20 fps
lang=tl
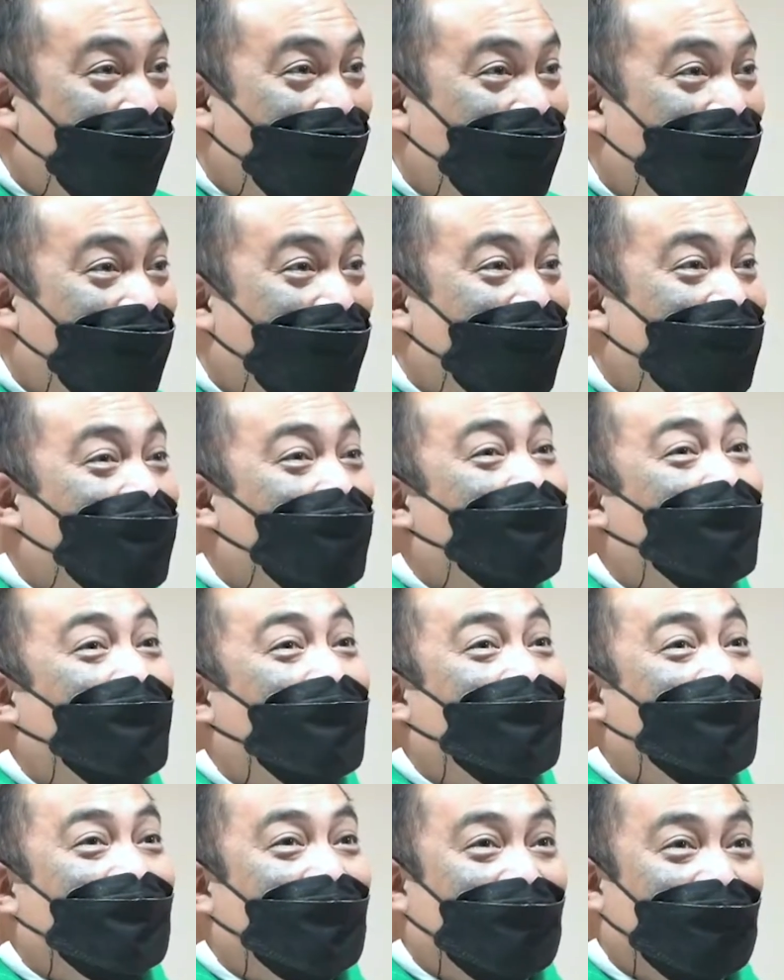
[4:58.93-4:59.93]
when you
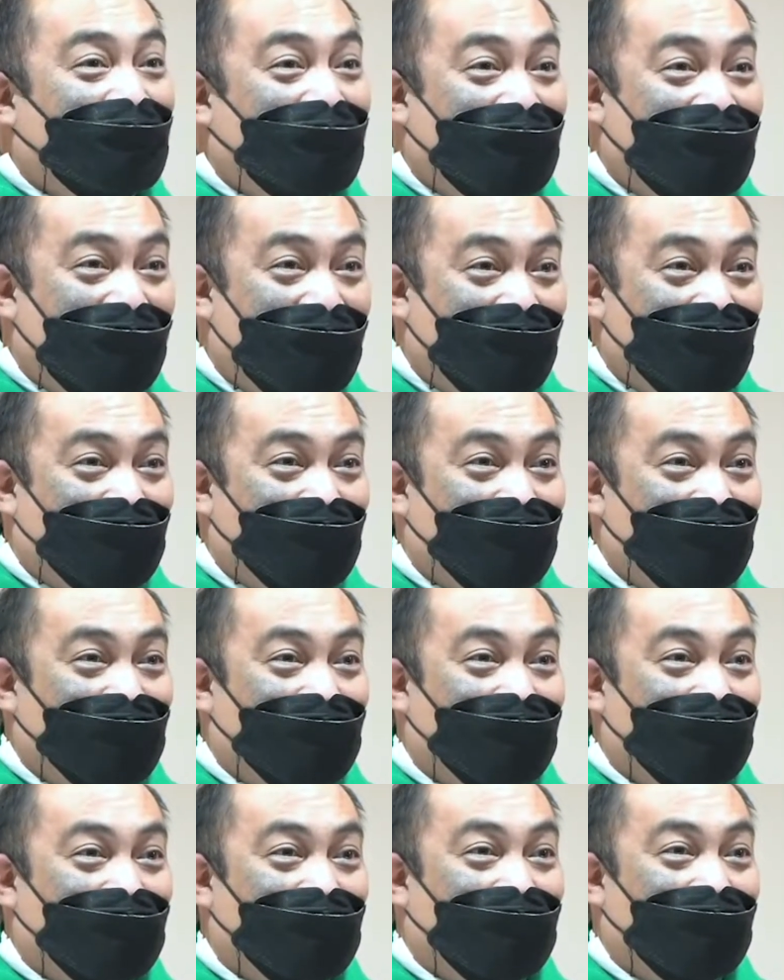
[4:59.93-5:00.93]
are not around?
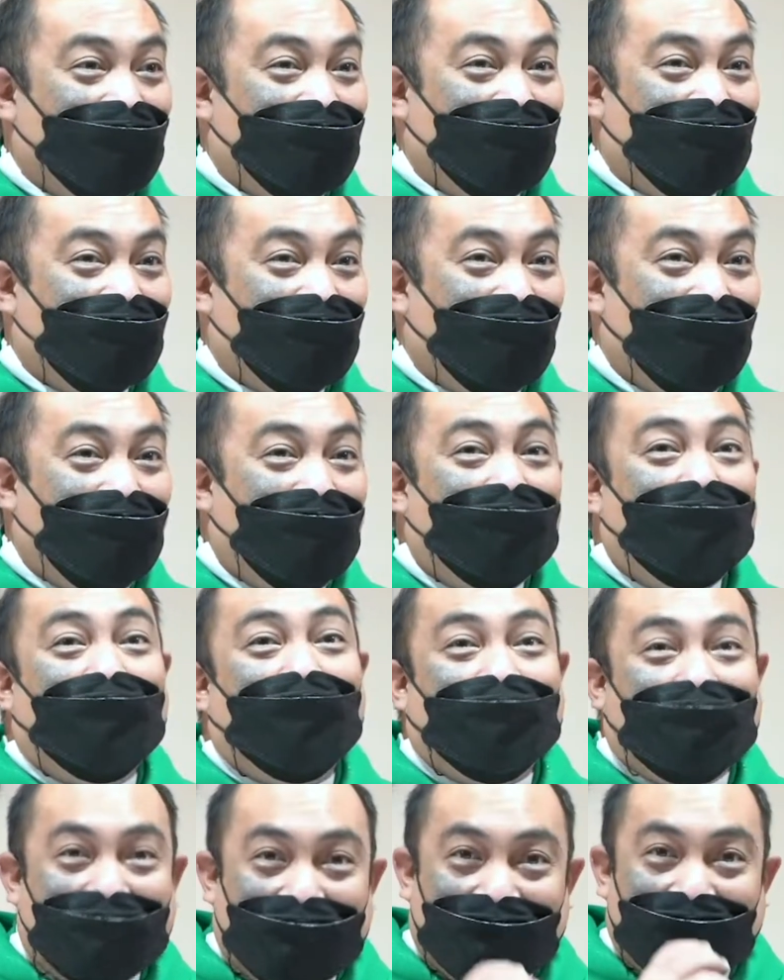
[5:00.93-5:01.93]
O
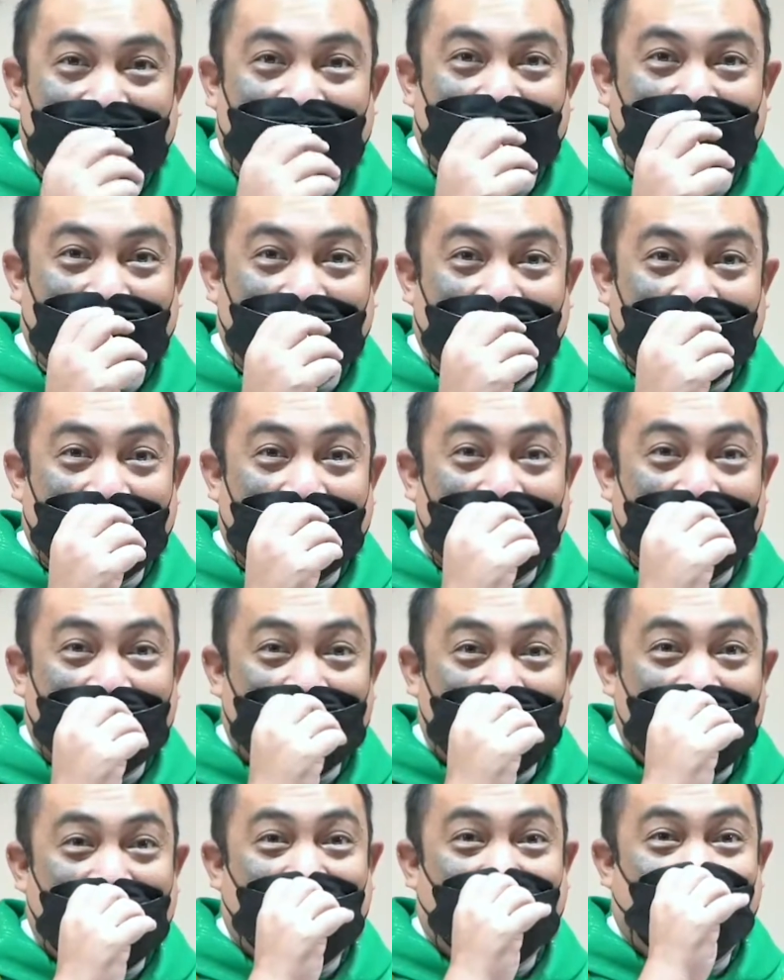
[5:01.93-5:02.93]
pota,
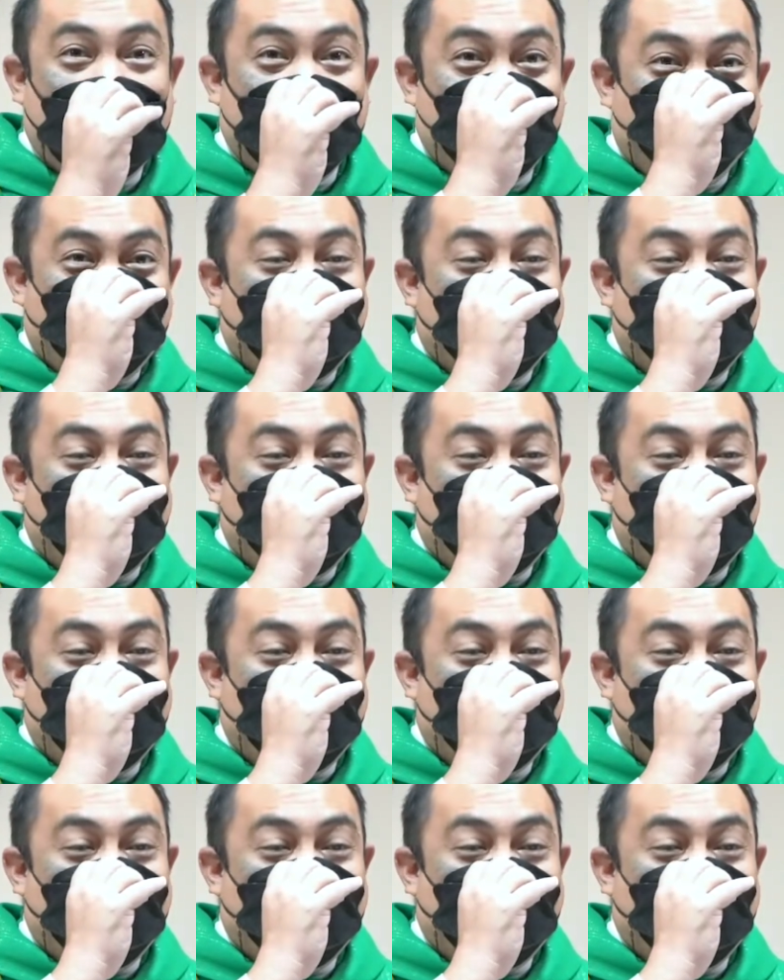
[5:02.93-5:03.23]
miglip